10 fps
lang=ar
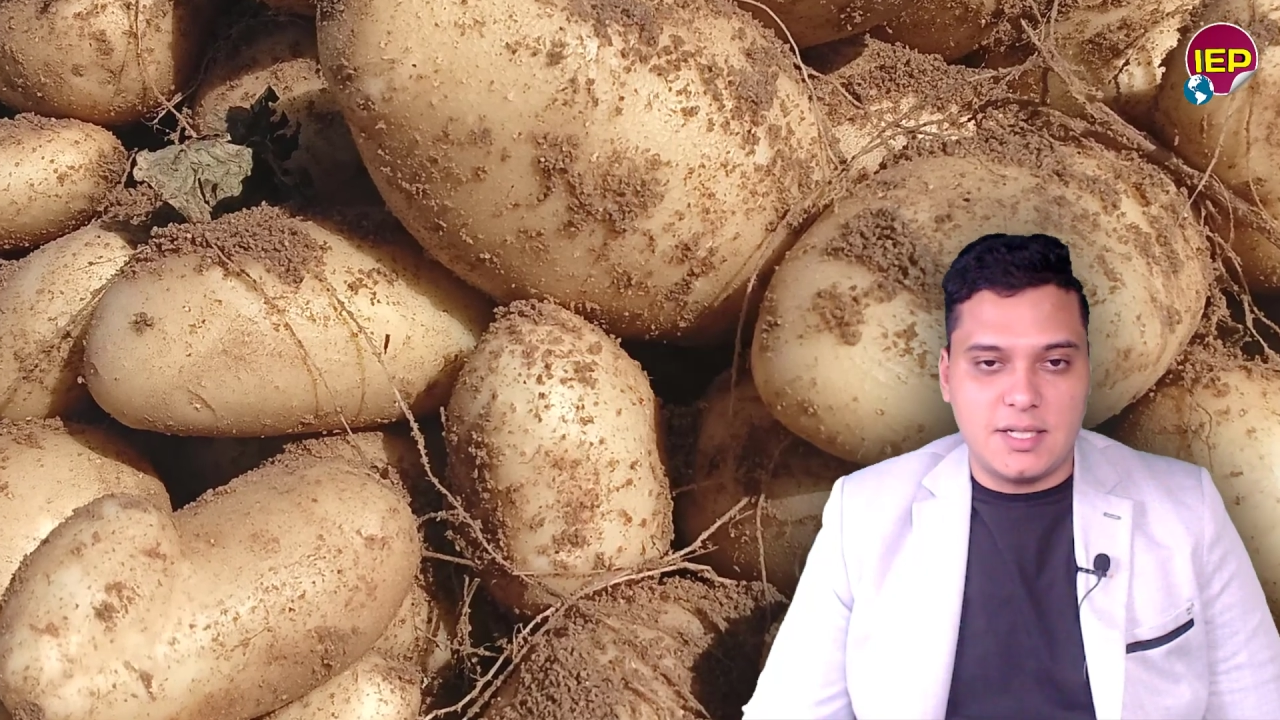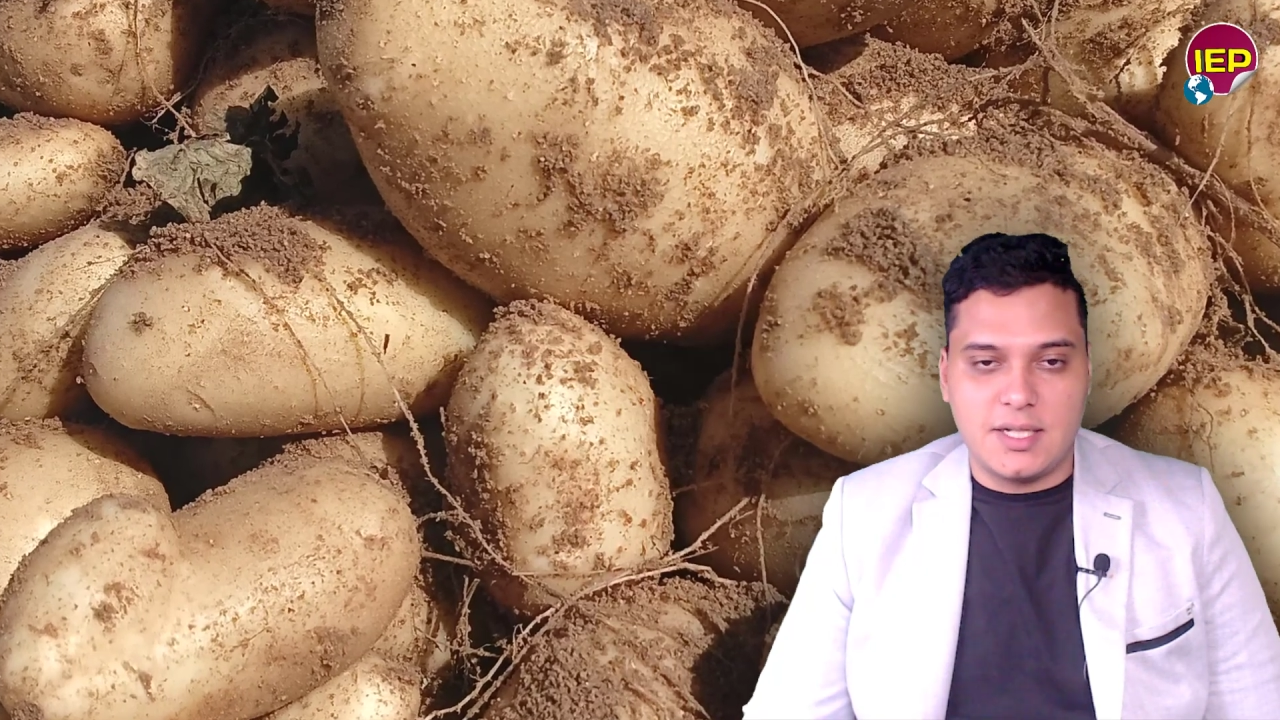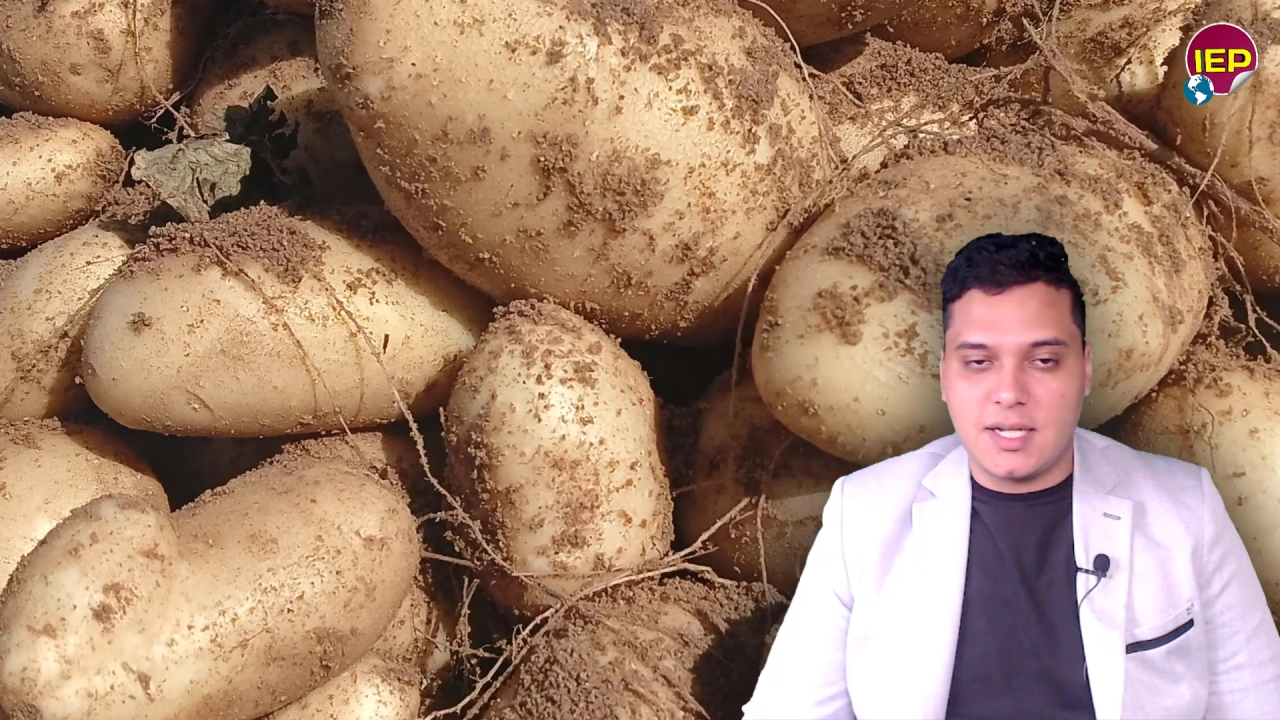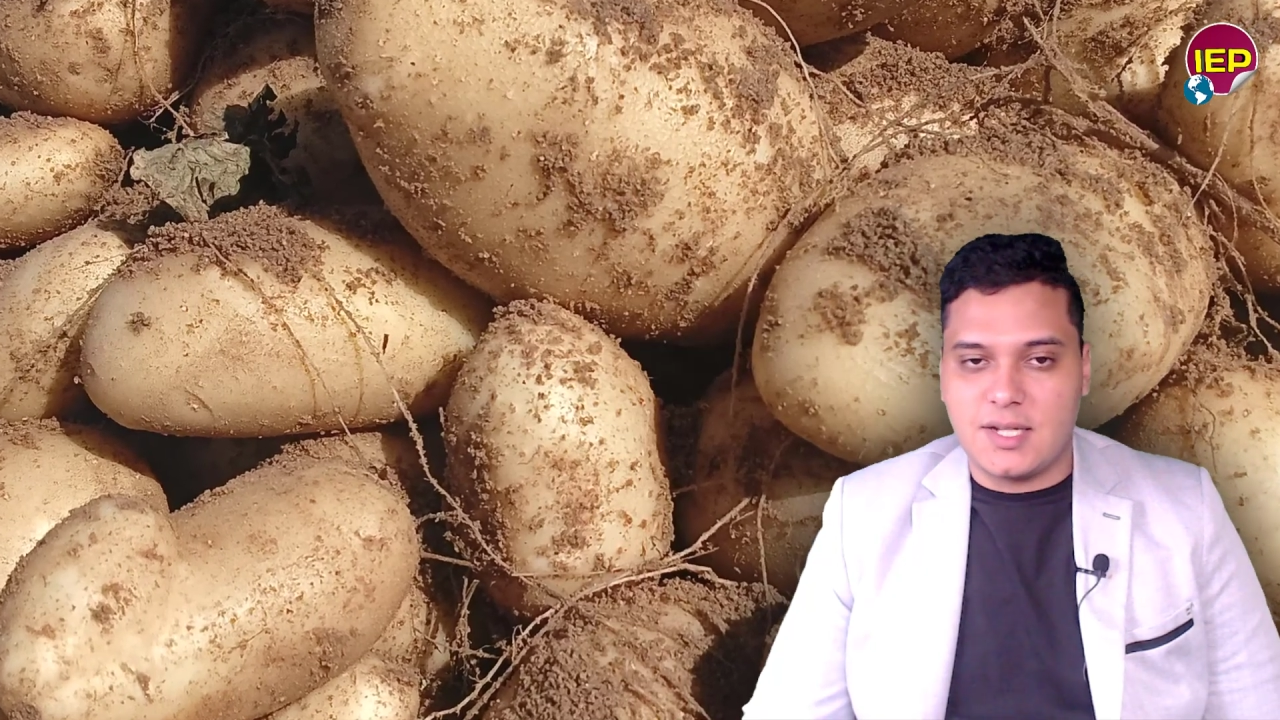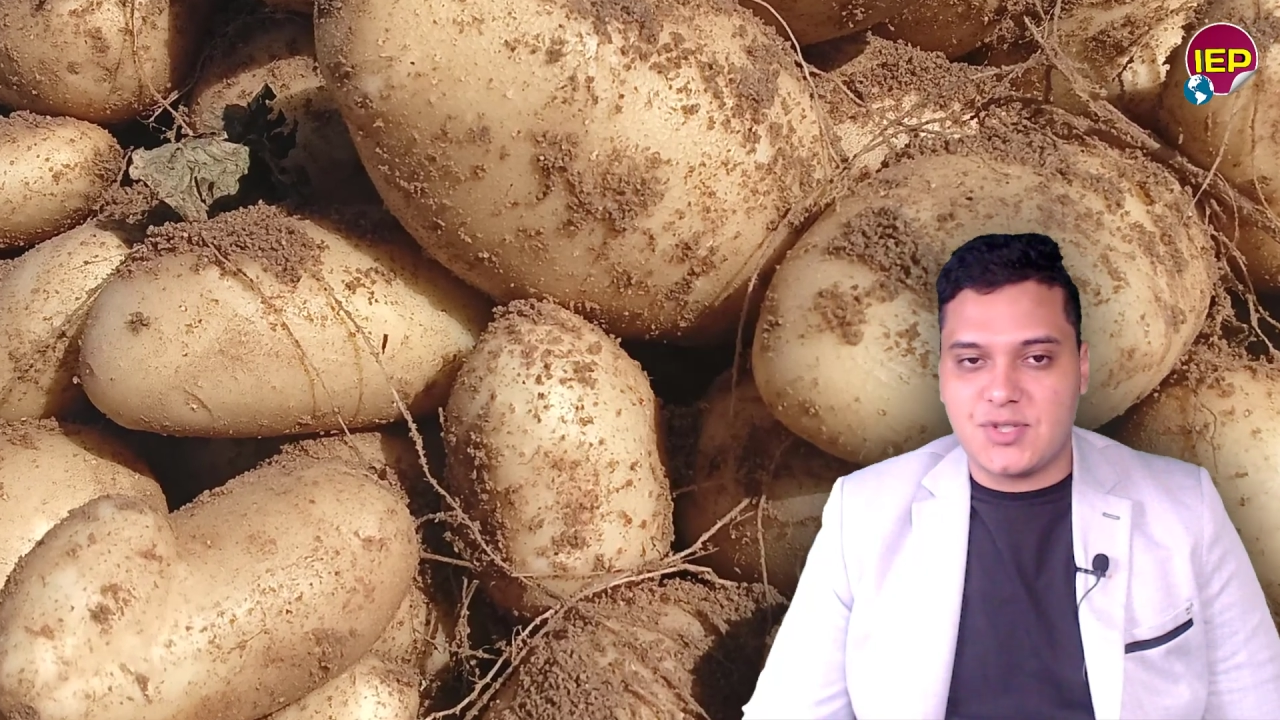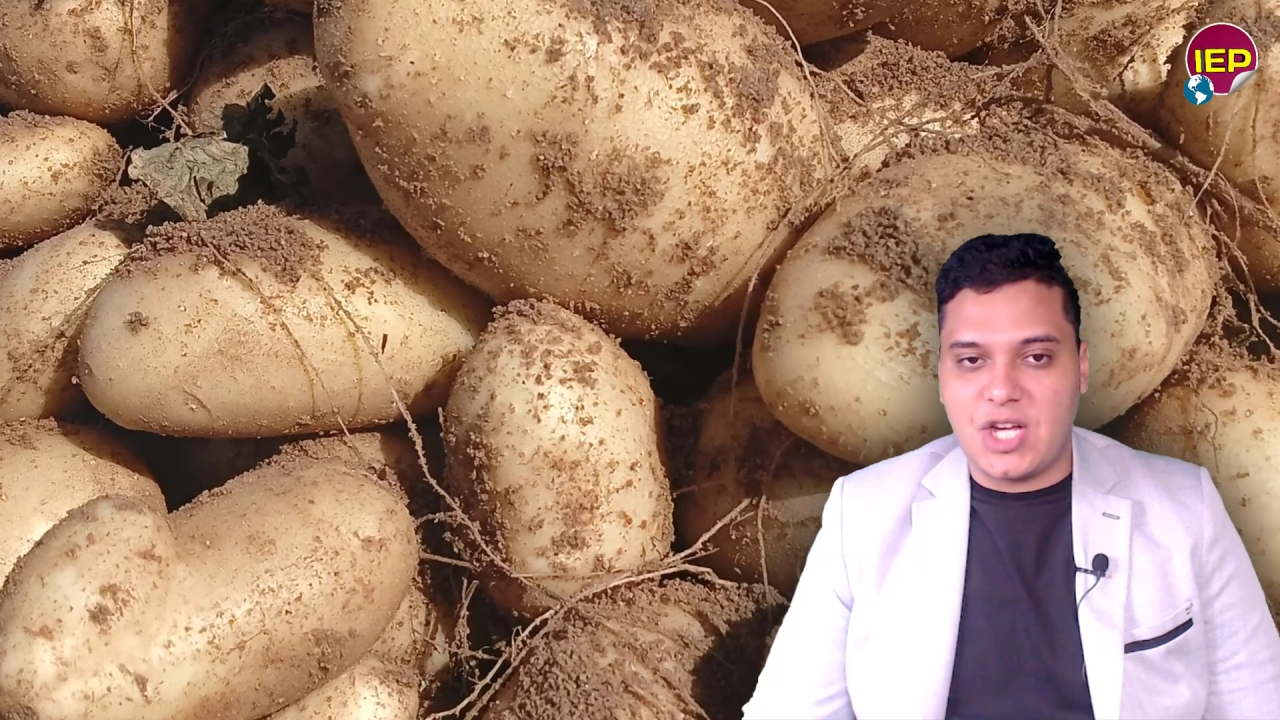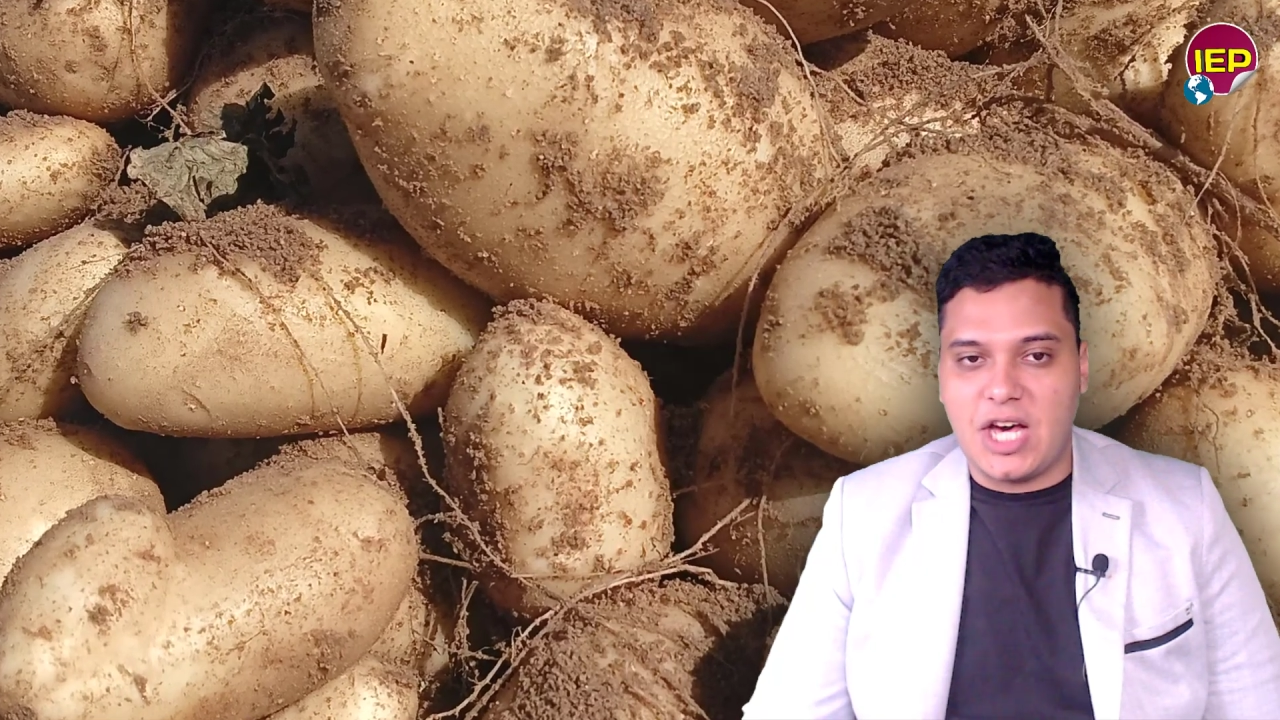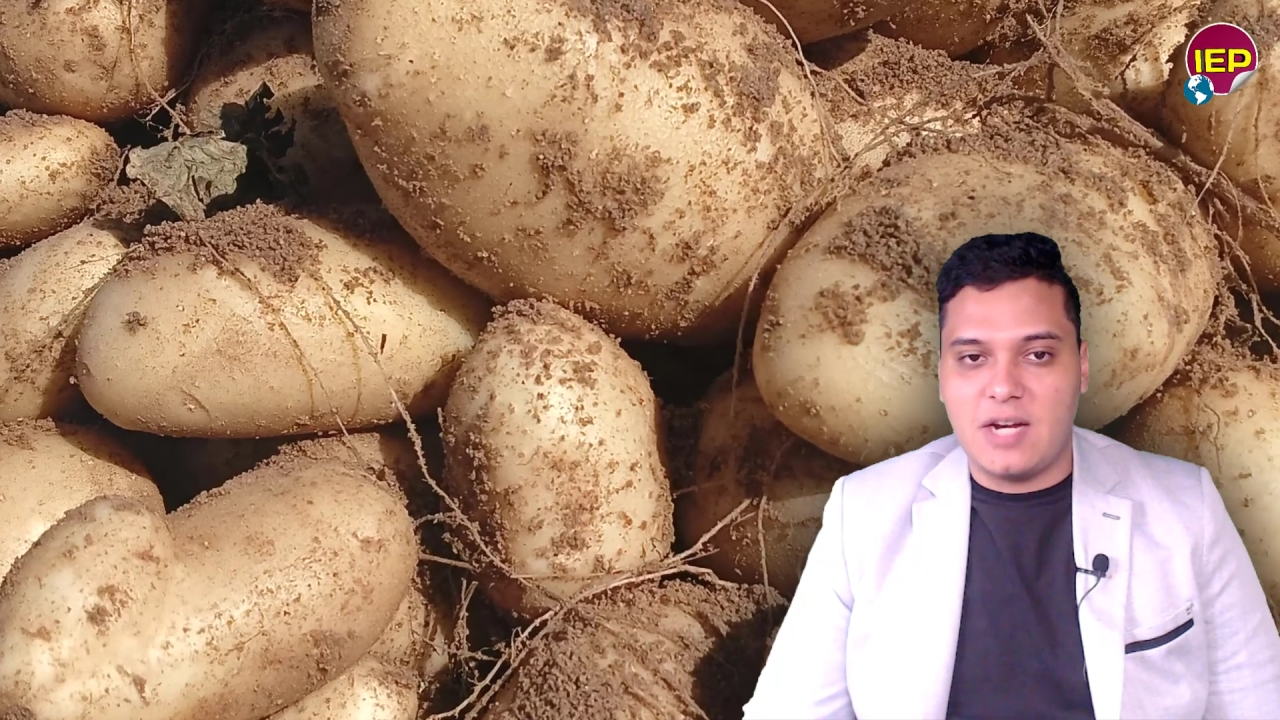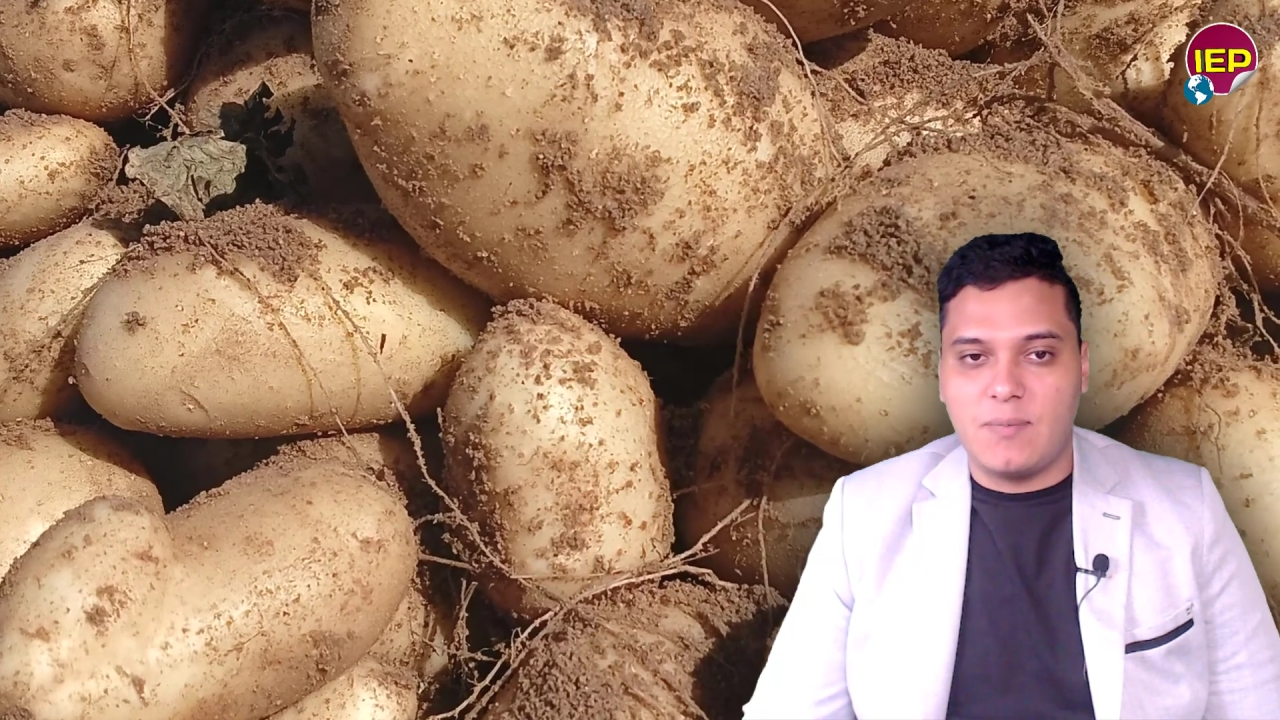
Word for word: إن أسعار